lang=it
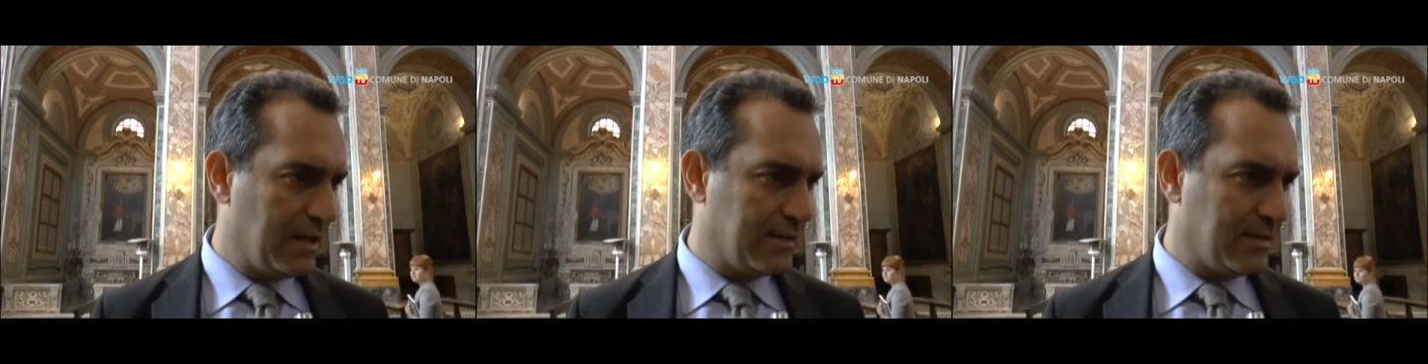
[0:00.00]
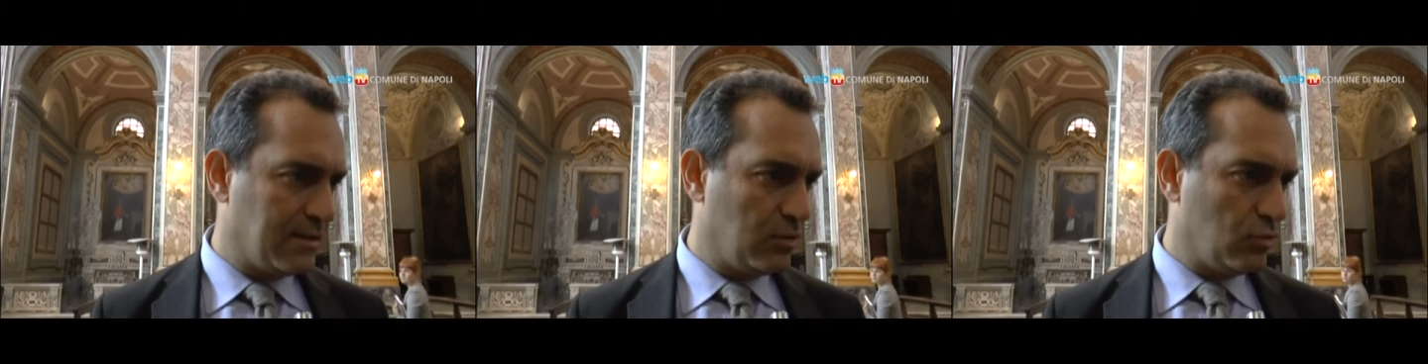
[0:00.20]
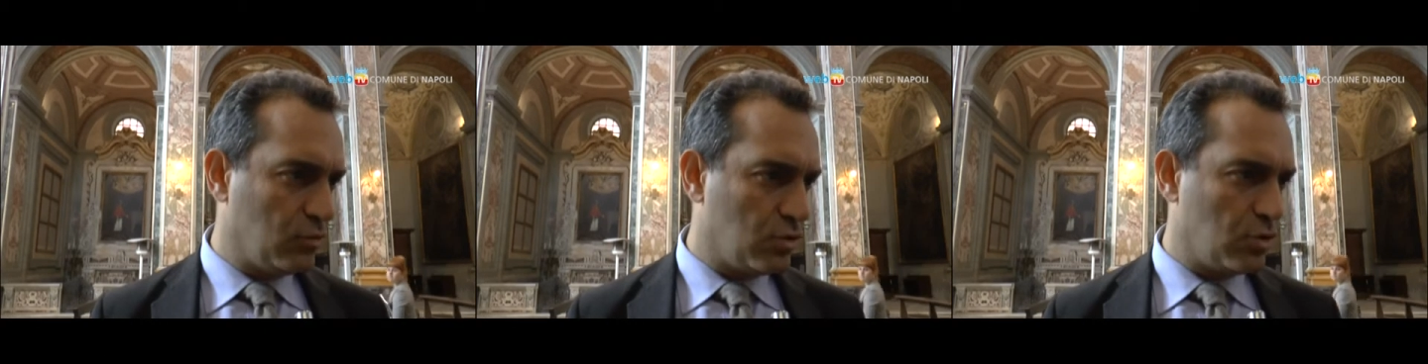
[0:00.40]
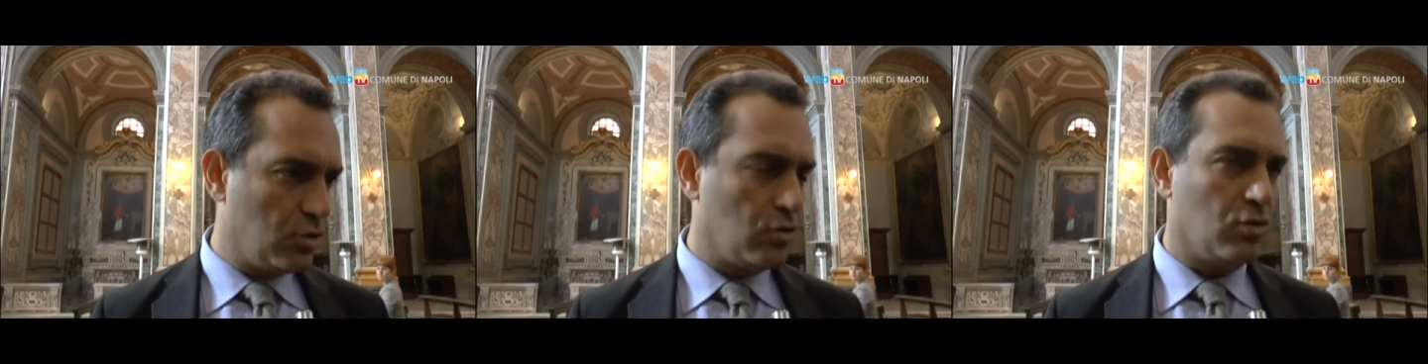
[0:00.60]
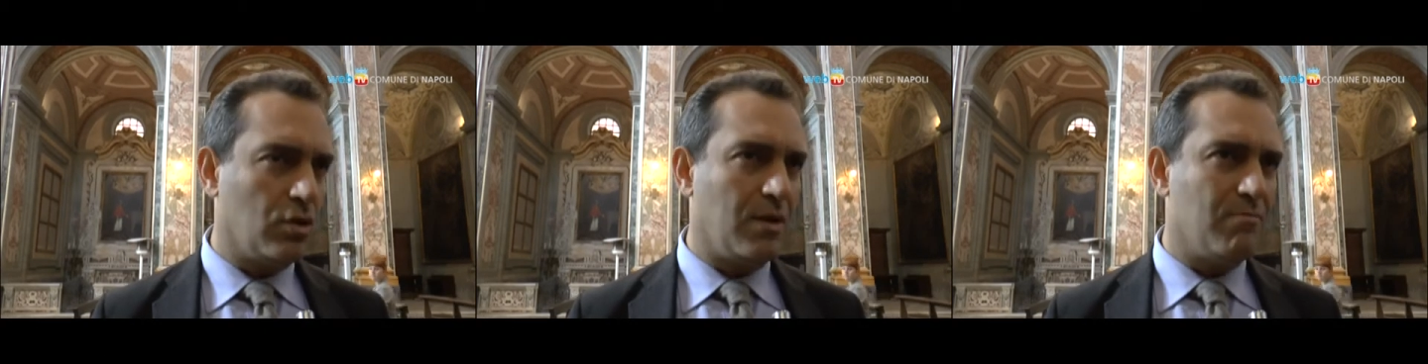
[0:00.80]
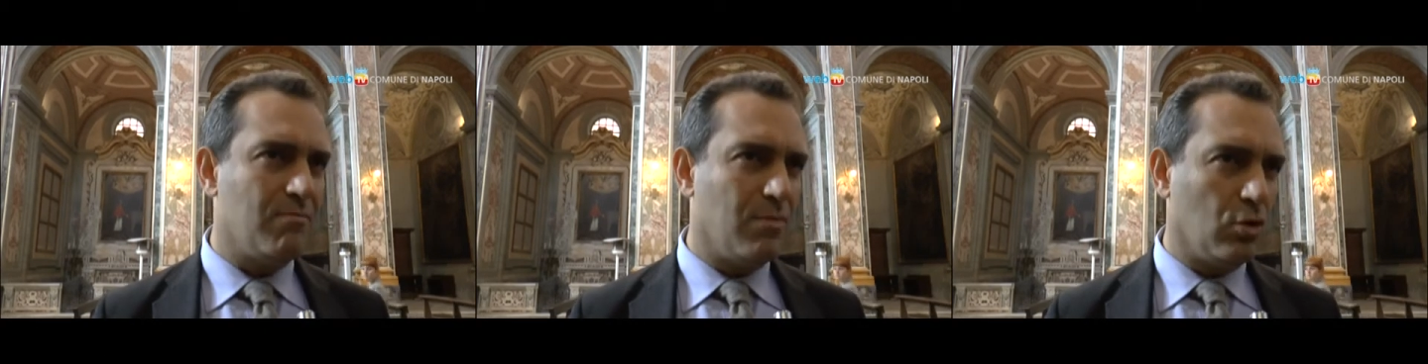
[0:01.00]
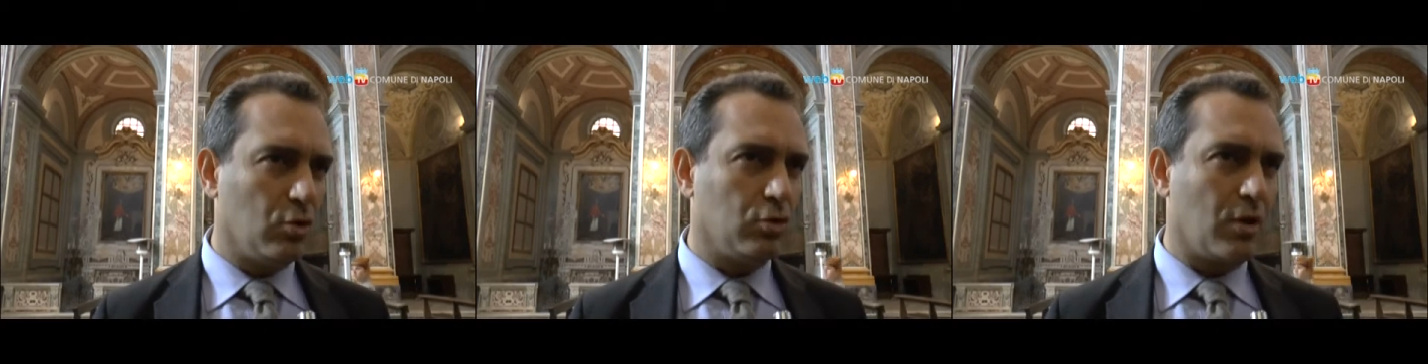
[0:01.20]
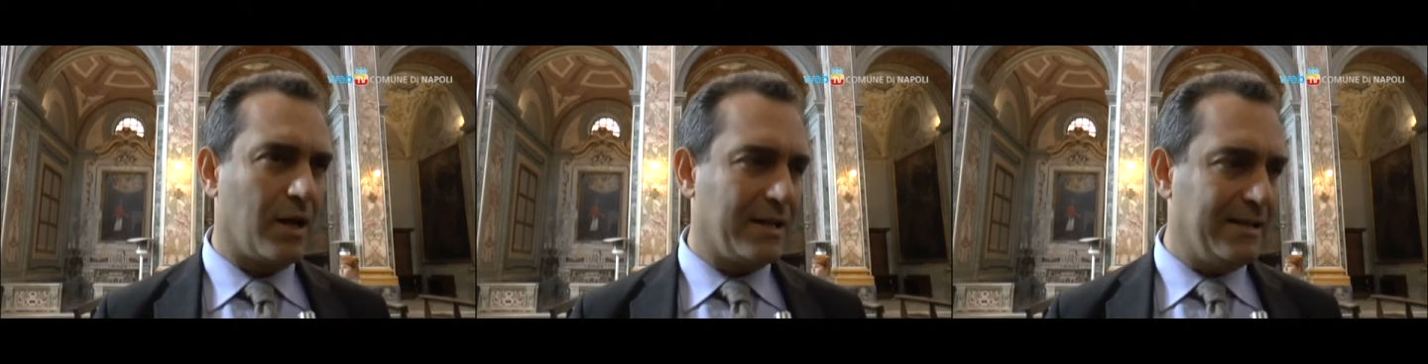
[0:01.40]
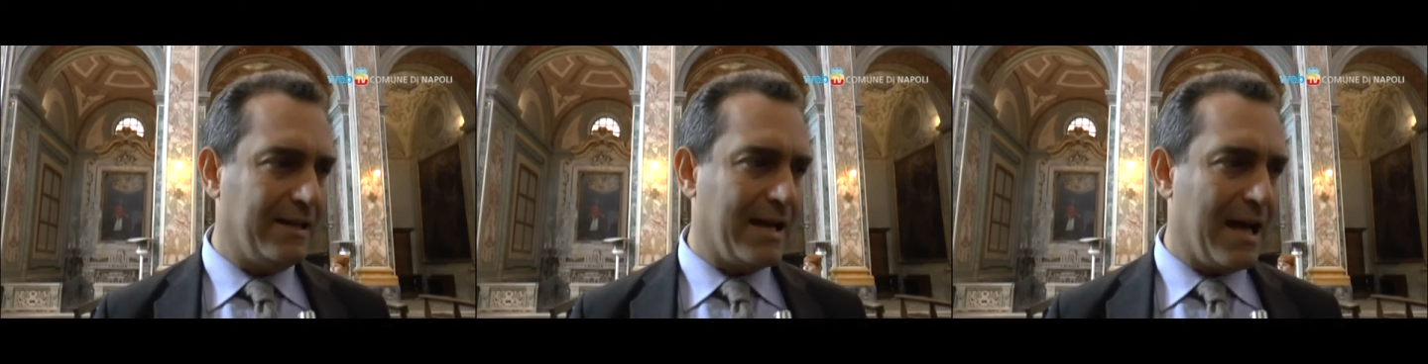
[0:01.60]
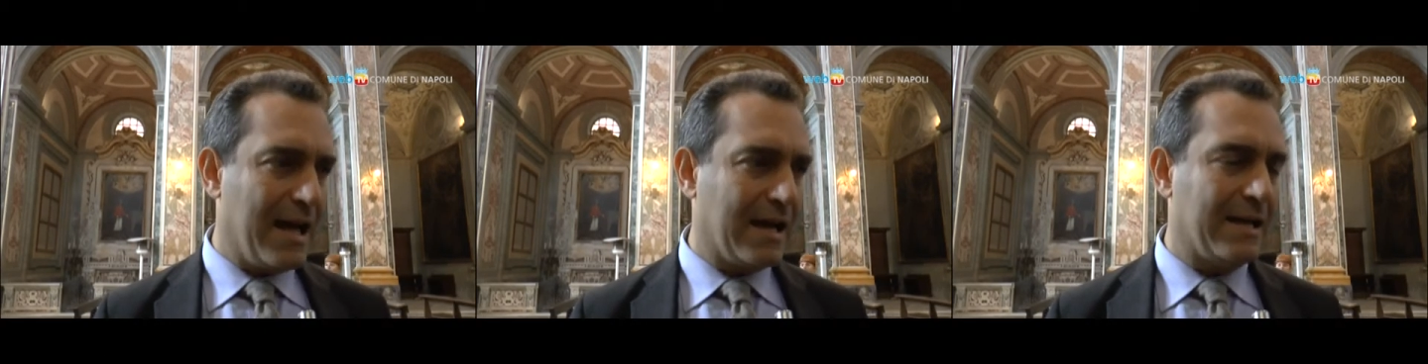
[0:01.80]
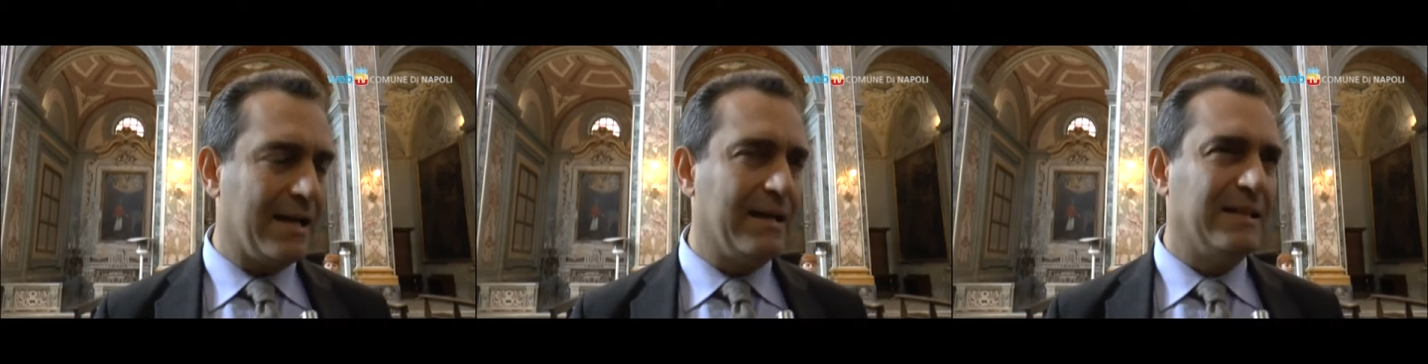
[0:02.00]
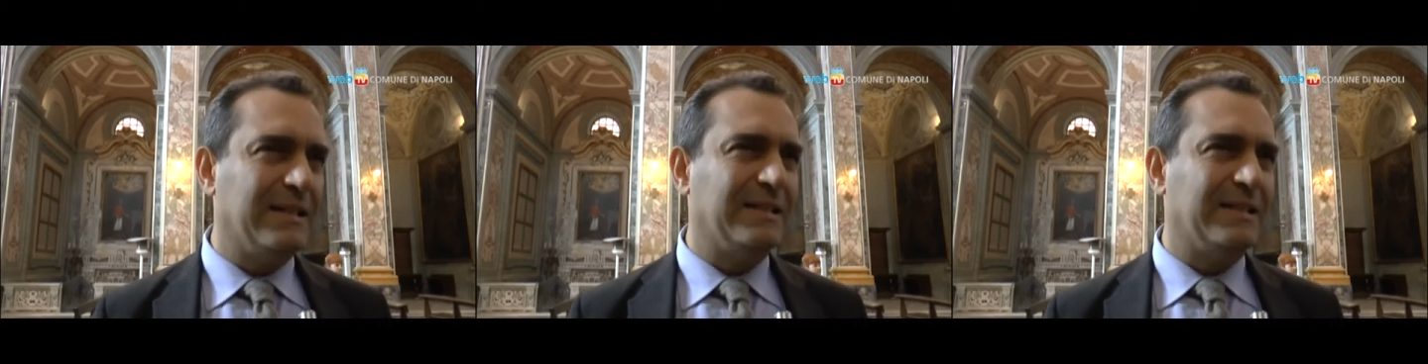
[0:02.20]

istituzioni in modo radicale